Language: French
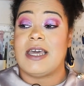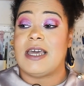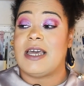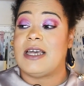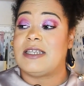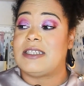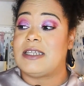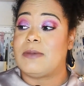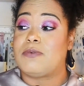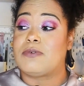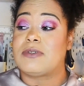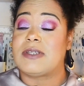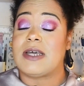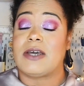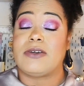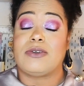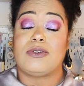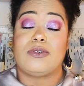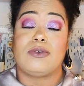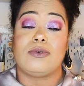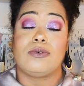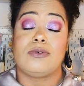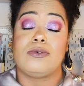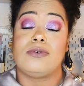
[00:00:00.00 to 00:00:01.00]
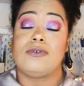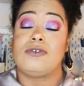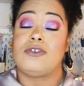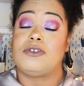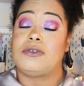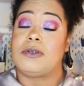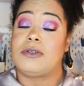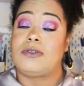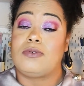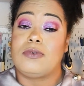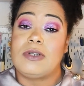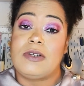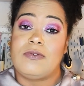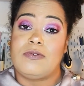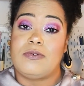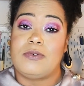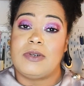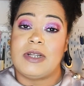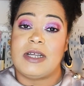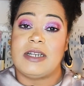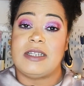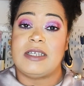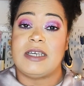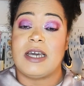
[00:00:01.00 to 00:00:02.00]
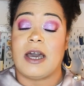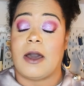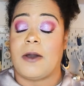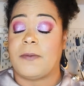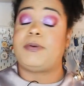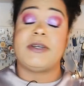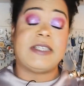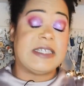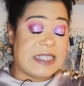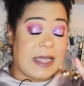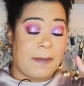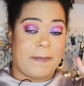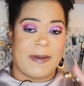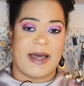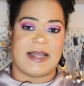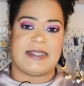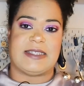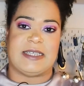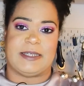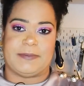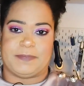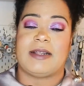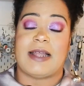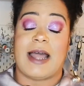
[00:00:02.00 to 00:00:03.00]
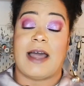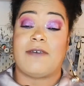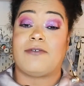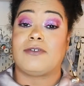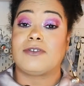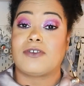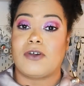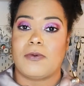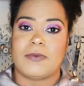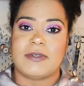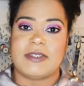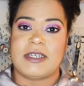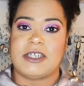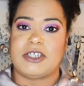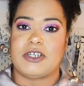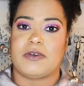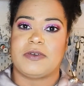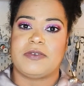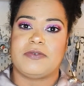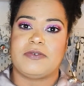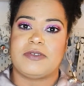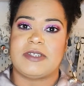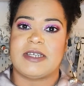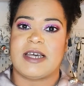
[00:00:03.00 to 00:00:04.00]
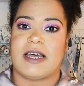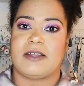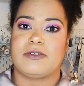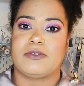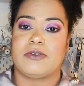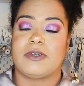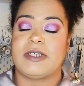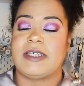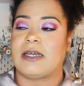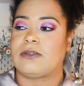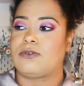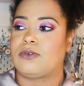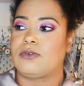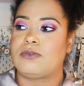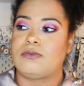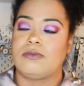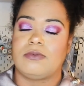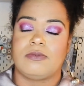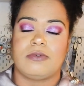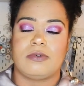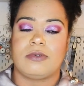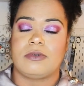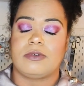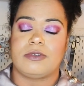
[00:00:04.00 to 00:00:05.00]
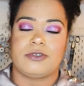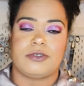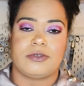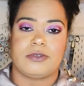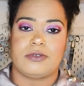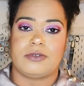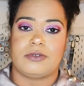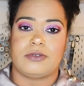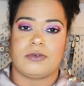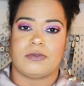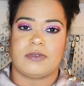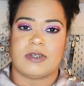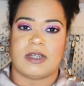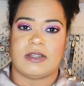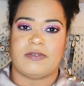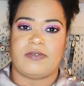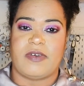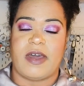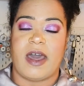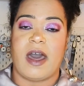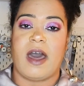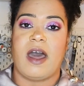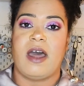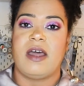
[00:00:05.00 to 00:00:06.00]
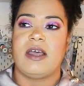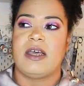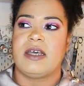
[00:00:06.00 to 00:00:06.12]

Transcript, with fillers: Et c'est pour ça que je vais toutes vous les lire. Petit aparté. Avant de commencer, j'ai envie de vous dire un truc. Il y a un truc nouveau que je suis en train de faire.